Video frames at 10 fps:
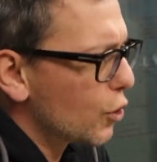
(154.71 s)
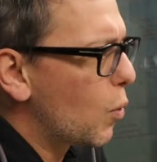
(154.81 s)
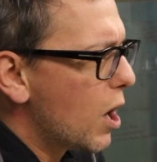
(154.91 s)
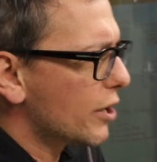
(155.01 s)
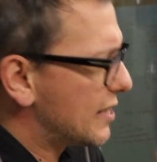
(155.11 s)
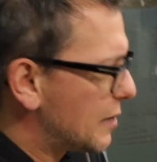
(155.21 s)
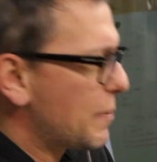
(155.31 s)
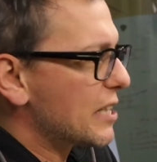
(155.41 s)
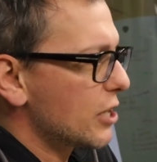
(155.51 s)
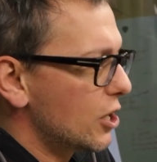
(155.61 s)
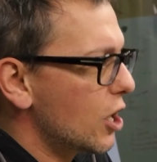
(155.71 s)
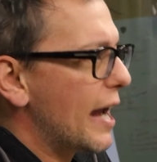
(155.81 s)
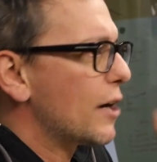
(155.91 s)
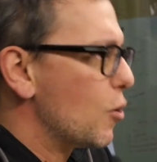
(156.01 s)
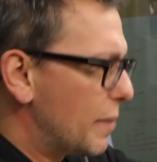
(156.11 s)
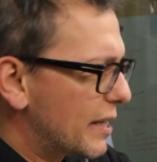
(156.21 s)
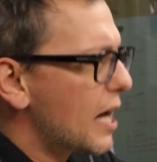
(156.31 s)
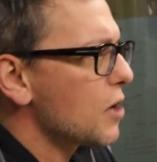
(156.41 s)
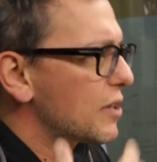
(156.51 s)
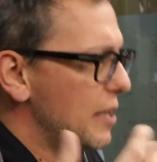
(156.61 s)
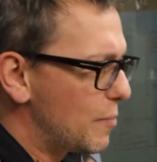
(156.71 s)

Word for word: croire que cette personne-là est compétente,